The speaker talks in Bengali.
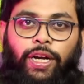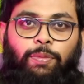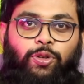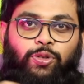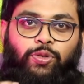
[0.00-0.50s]
রোগের
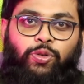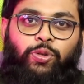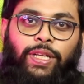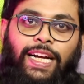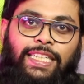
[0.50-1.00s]
মতো তো
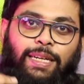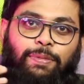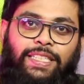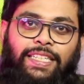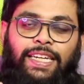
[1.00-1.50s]
দেখা
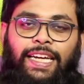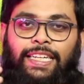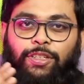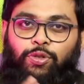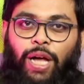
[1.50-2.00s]
যাবে যে
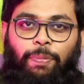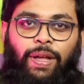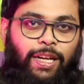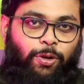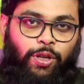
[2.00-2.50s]
শুধু
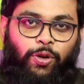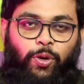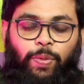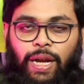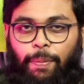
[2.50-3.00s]
আপনাকে ক্ষতি
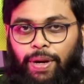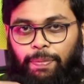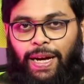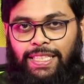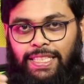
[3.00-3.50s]
করবে না আপনার
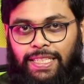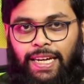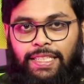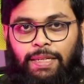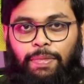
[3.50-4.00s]
পাশে যে
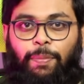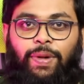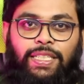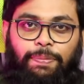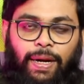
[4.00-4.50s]
আছে বা
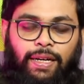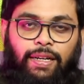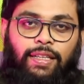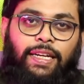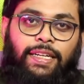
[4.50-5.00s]
আপনার যে
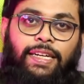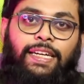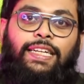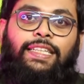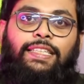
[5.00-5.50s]
পার্টনার থাকে
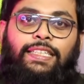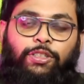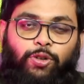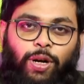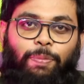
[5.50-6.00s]
সে
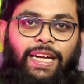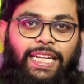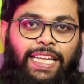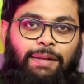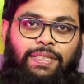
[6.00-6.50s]
যখন আপনাকে
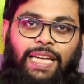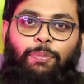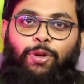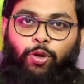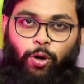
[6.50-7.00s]
দেখবে যে
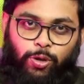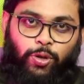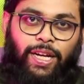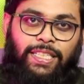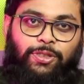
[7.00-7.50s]
আপনি অলস
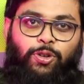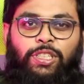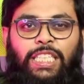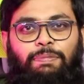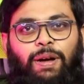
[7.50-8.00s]
হয়ে আছেন
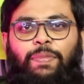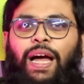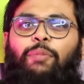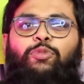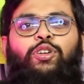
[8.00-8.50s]
তখন সেভাবে
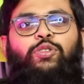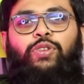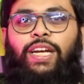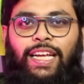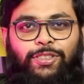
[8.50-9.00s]
আমিও একটু
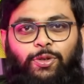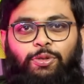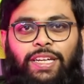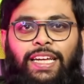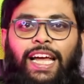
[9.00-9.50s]
রিল্যাক্স
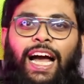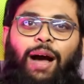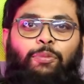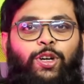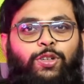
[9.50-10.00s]
করি
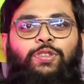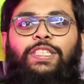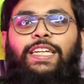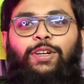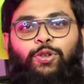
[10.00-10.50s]
আমিও একটু
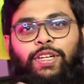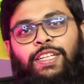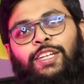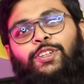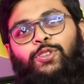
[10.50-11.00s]
চিল করি
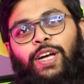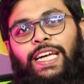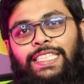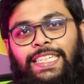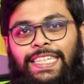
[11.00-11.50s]
তো
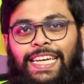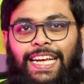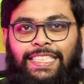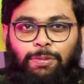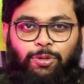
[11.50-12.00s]
এই যে
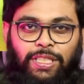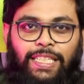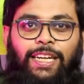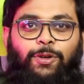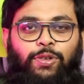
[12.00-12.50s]
রিল্যাক্স এবং
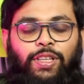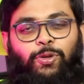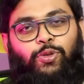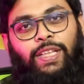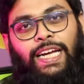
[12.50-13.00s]
চিল করতে
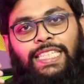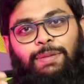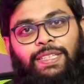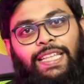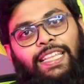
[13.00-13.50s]
করতে দেখা
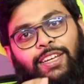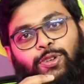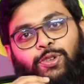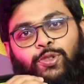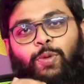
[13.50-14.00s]
যাবে
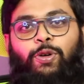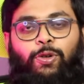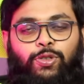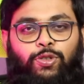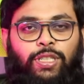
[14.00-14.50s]
তাদেরও সময়
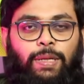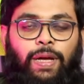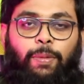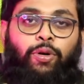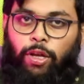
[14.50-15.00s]
নষ্ট হয়ে যাবে
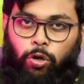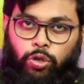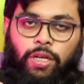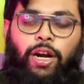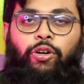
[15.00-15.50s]
এবং এই
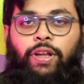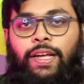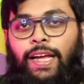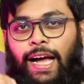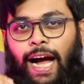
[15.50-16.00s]
অলসতার কারণে
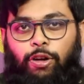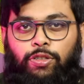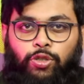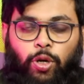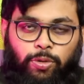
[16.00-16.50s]
আরও
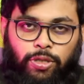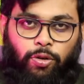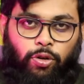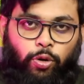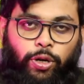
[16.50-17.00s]
যে
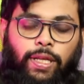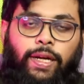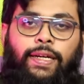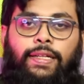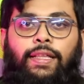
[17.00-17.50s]
সমস্যাগুলো হয়ে
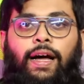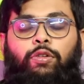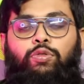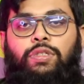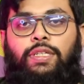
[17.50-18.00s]
থাকে তা
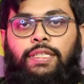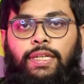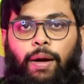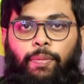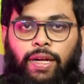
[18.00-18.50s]
হচ্ছে যে
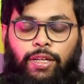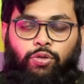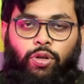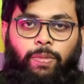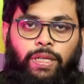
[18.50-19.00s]
আমরা
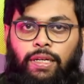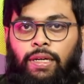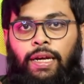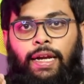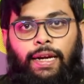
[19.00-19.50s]
কিন্তু আমাদের
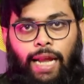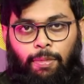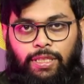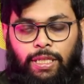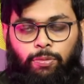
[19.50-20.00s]

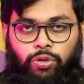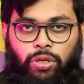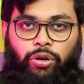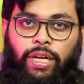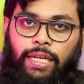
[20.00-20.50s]
নামাজের মধ্যে
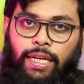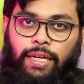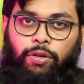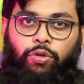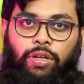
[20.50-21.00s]
অনেক
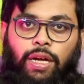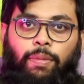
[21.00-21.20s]
ডিলে করি